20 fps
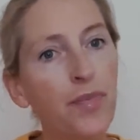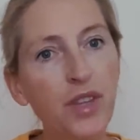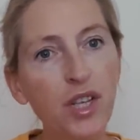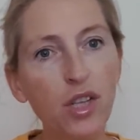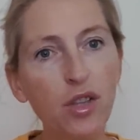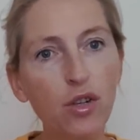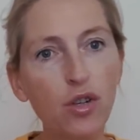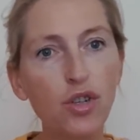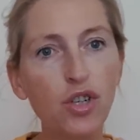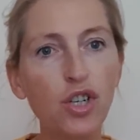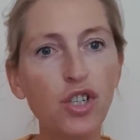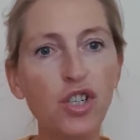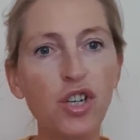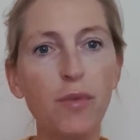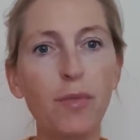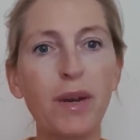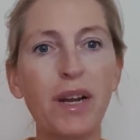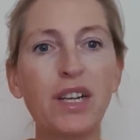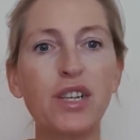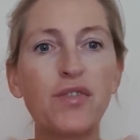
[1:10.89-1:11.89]
i
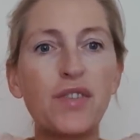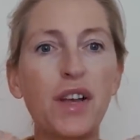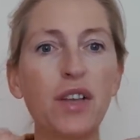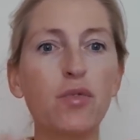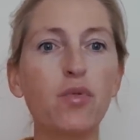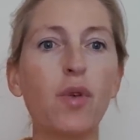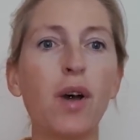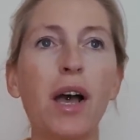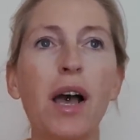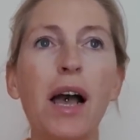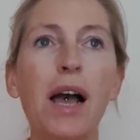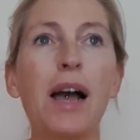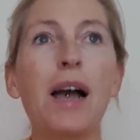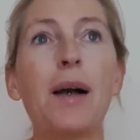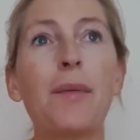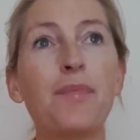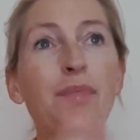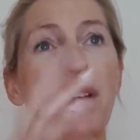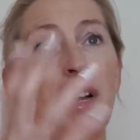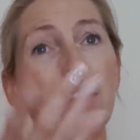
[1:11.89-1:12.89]
troszeczkę brak światła,
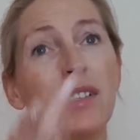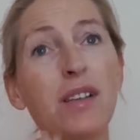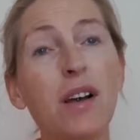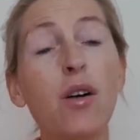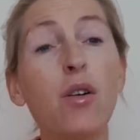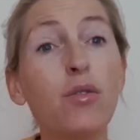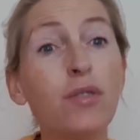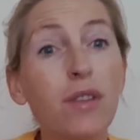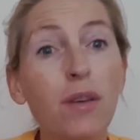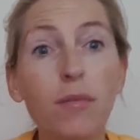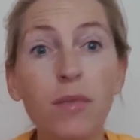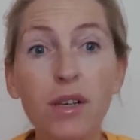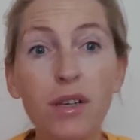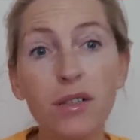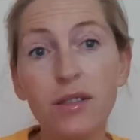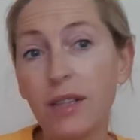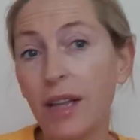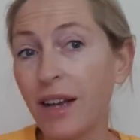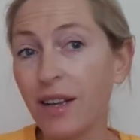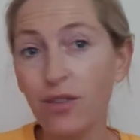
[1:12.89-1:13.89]
a, a za oknem
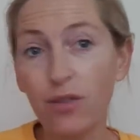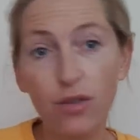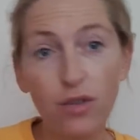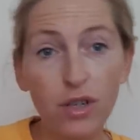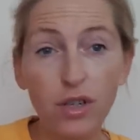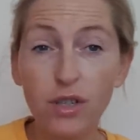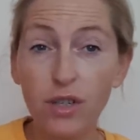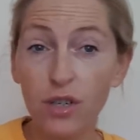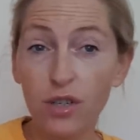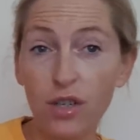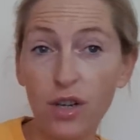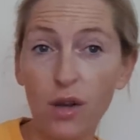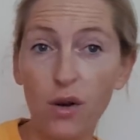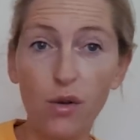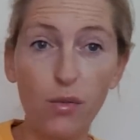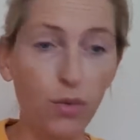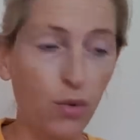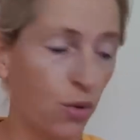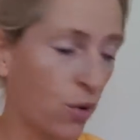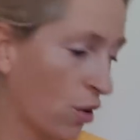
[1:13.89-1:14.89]
jest tak troszeczkę
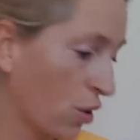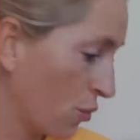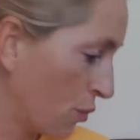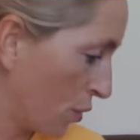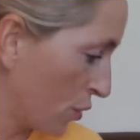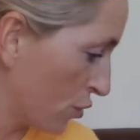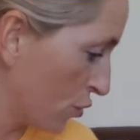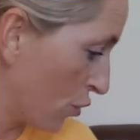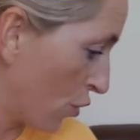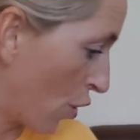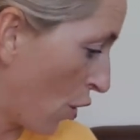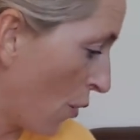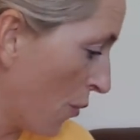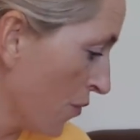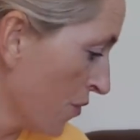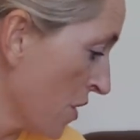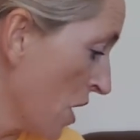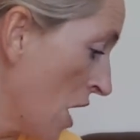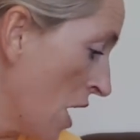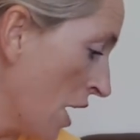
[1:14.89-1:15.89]
szaro, buro i
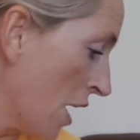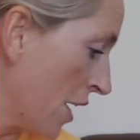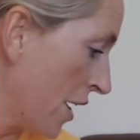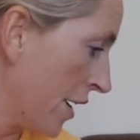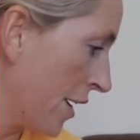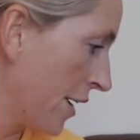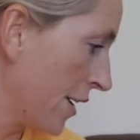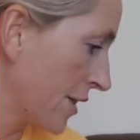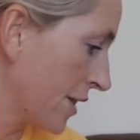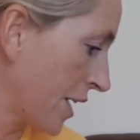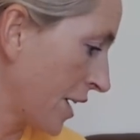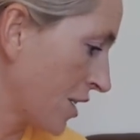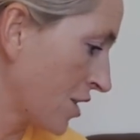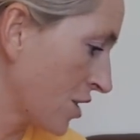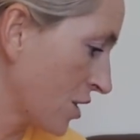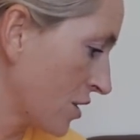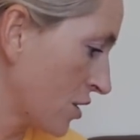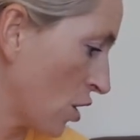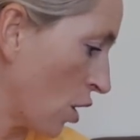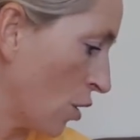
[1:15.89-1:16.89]
ponuro. E,
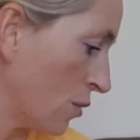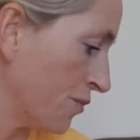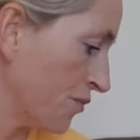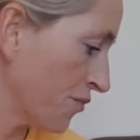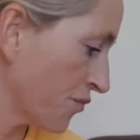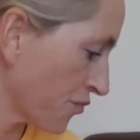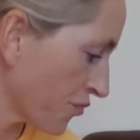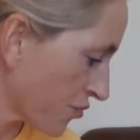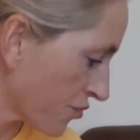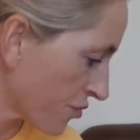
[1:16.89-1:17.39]
także co?